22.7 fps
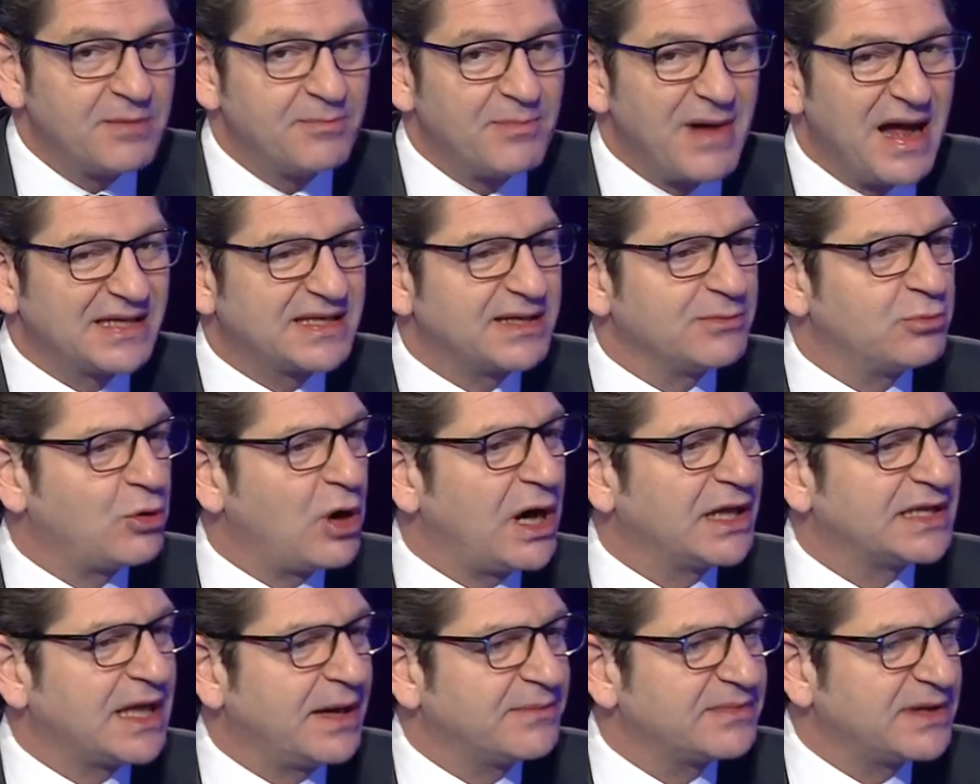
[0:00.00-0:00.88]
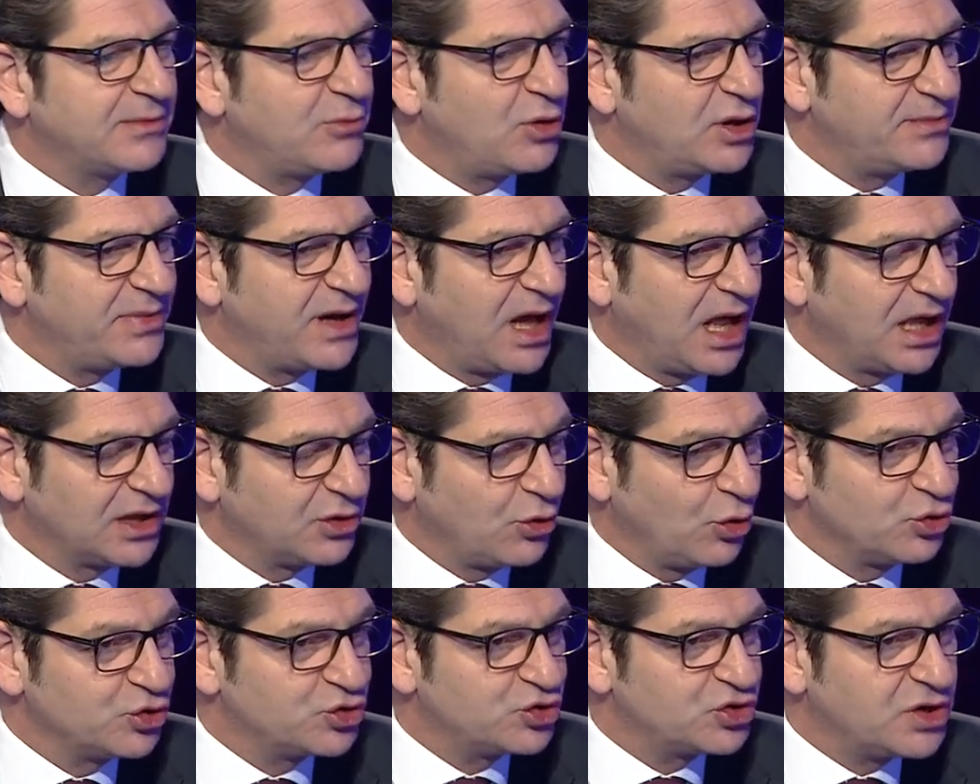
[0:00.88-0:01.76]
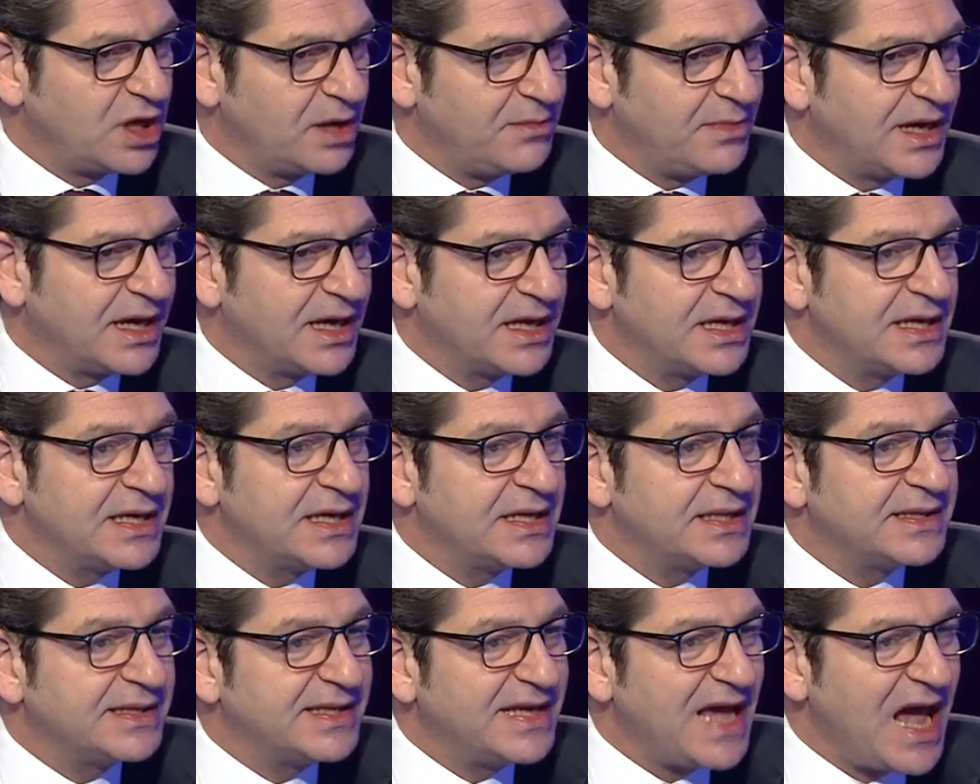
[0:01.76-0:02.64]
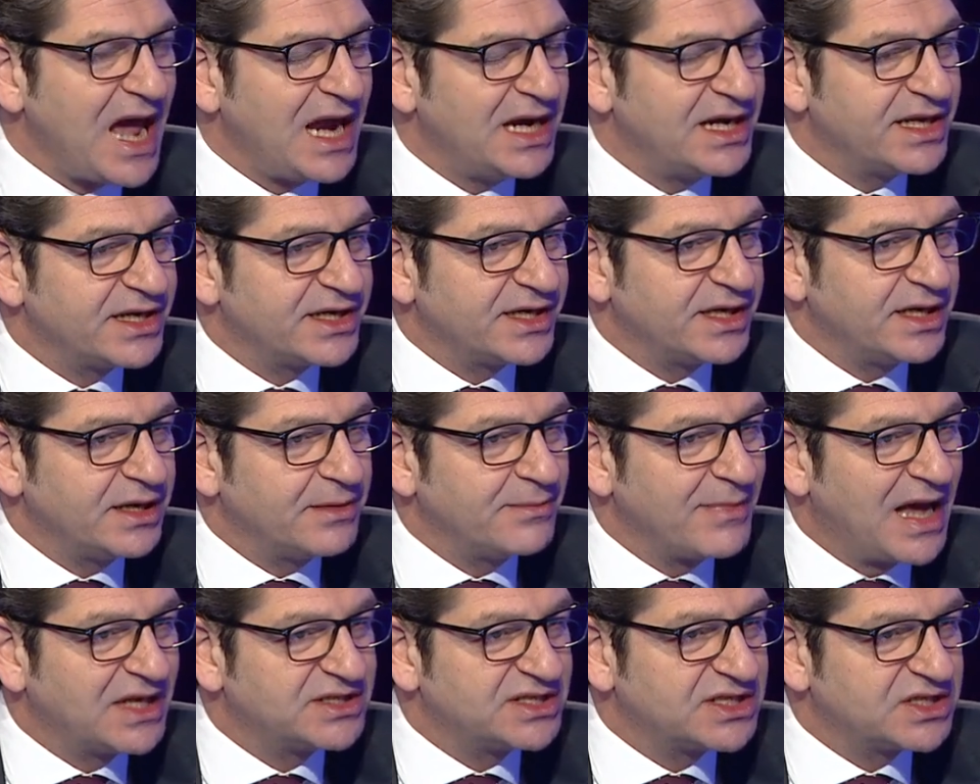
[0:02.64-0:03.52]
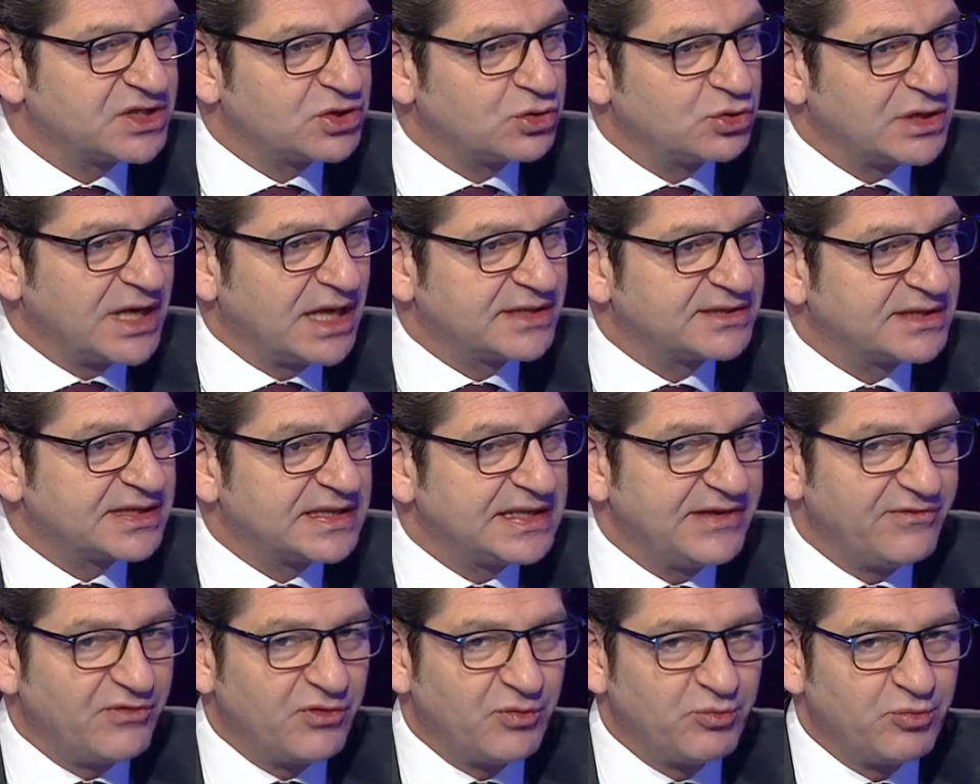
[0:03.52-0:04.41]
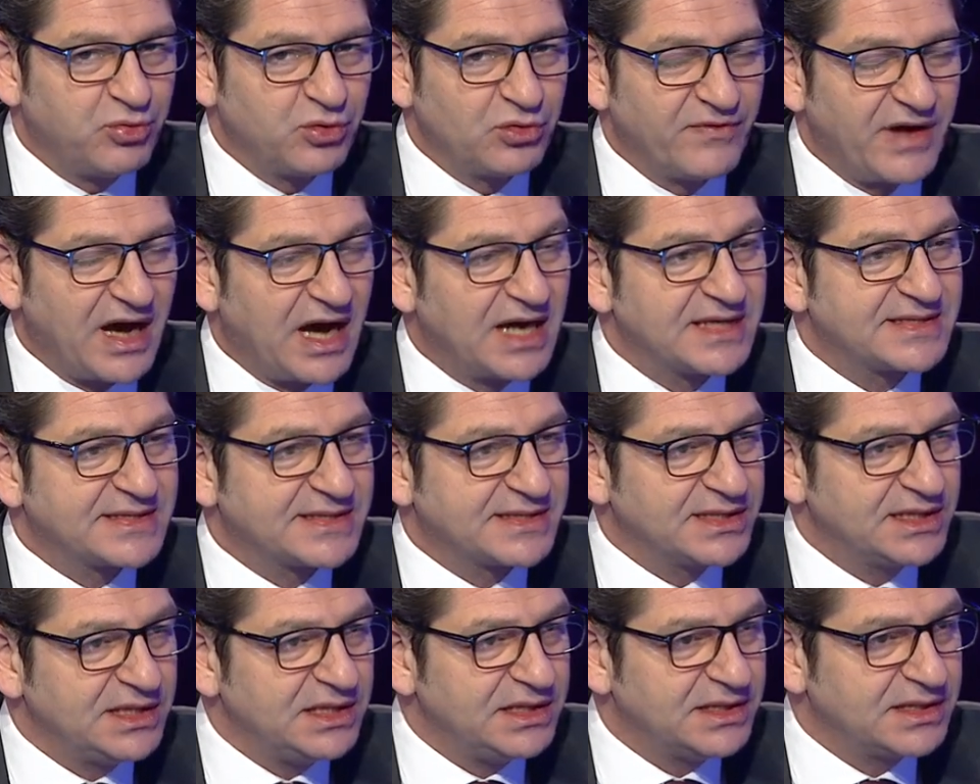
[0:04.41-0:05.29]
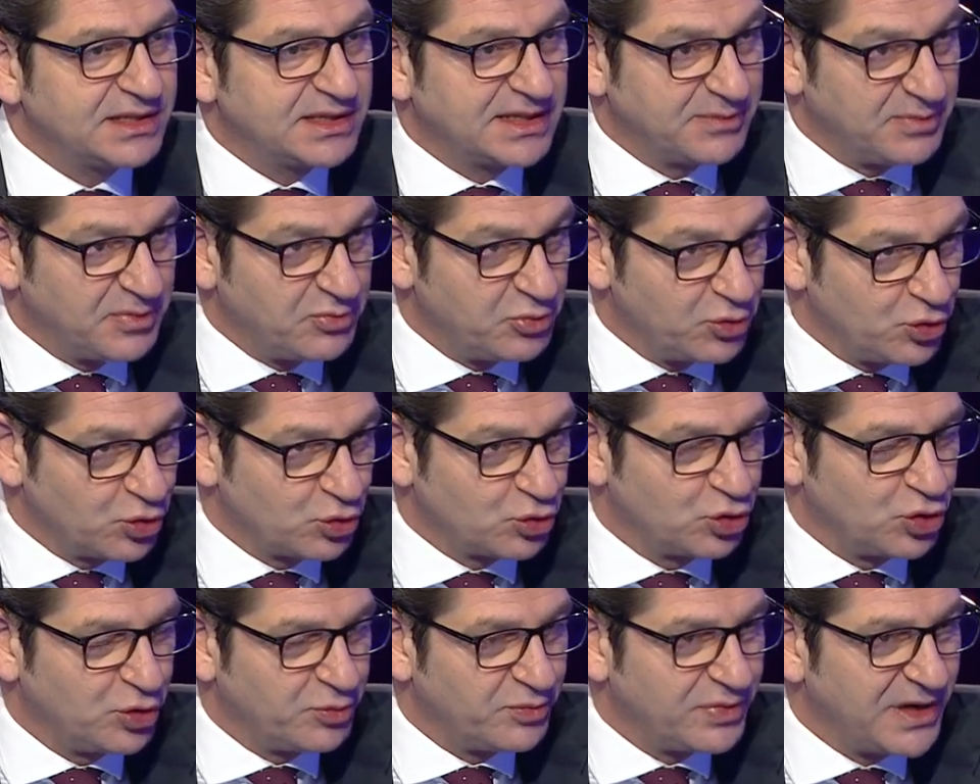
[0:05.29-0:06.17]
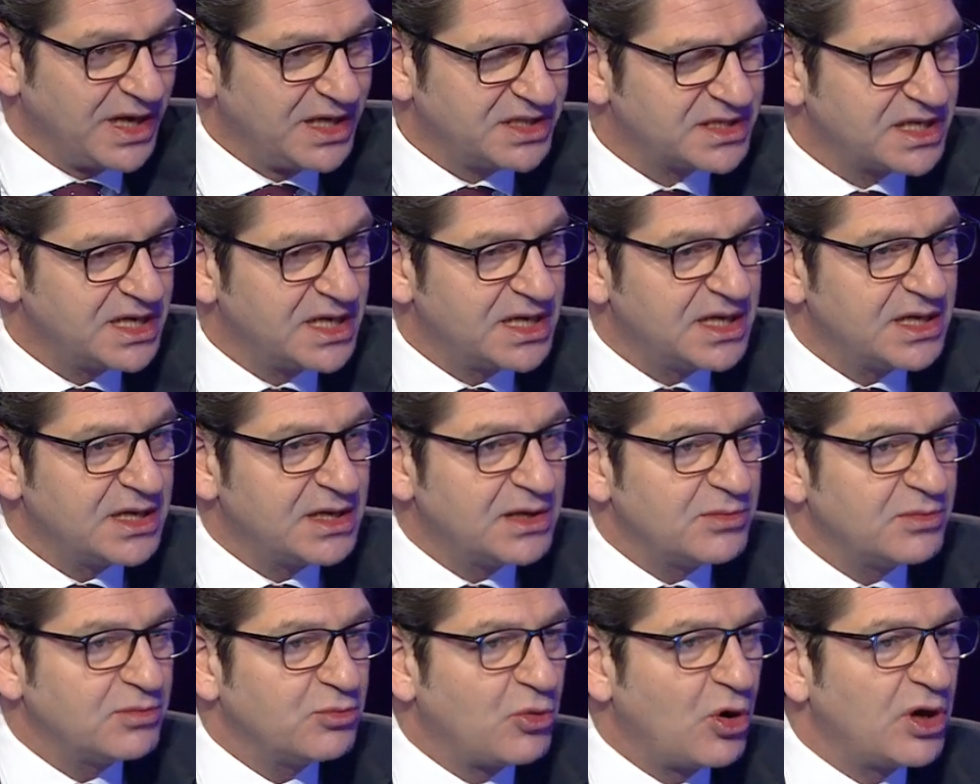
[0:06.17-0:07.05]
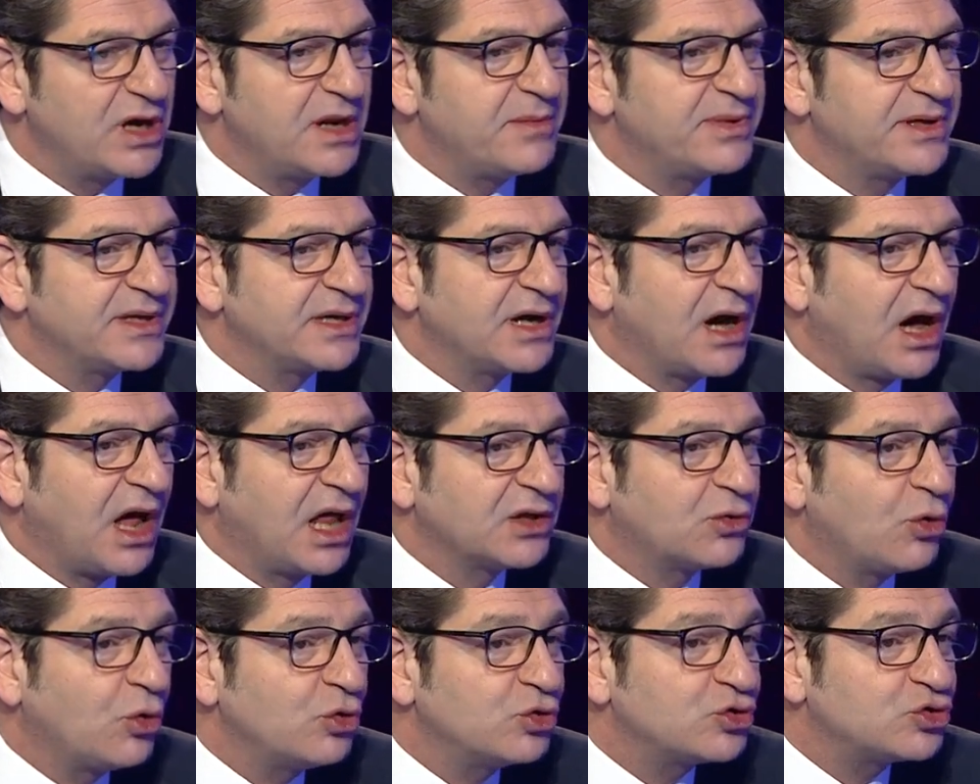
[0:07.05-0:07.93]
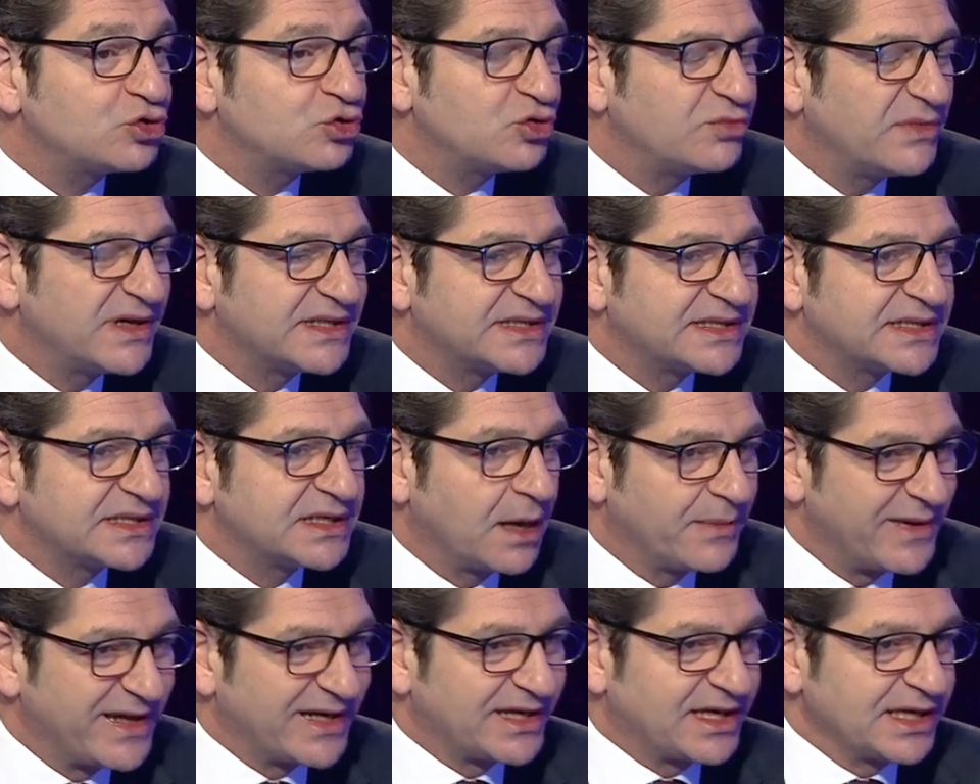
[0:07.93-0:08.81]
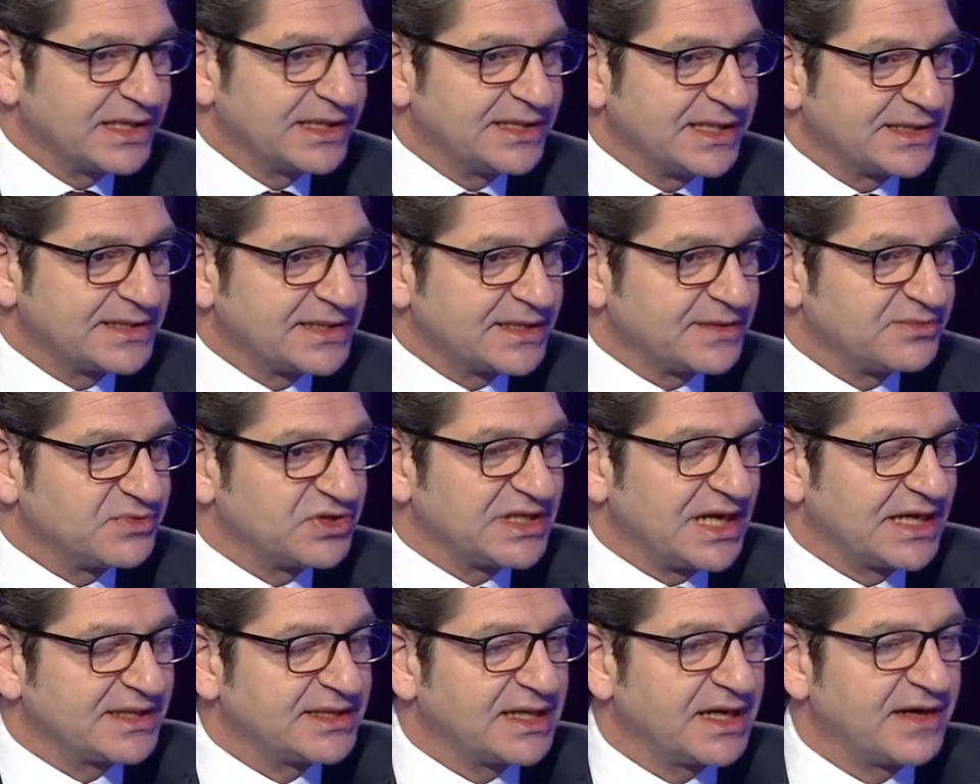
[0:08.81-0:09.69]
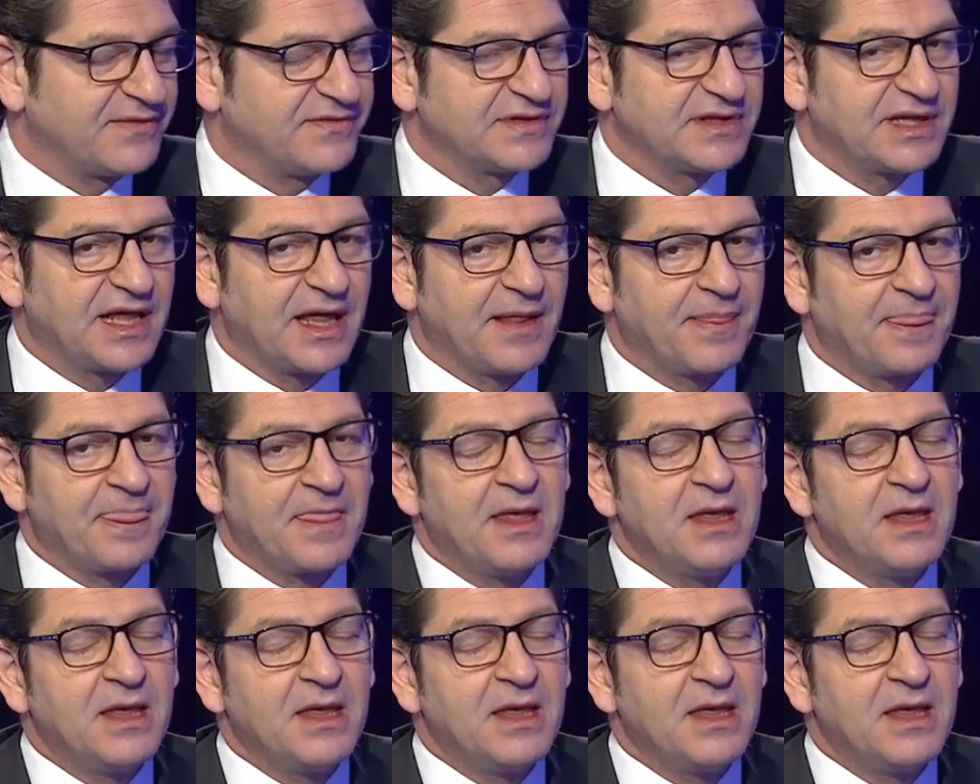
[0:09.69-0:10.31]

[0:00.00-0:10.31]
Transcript: belki bu anlamda böyle bir algı oluştu ama diğerleri Manchester United, Liverpool ve Arsenal gibi büyük kulüpler böyle bir algı oluşturmadı Amerikalı yatırımcılar tarafından.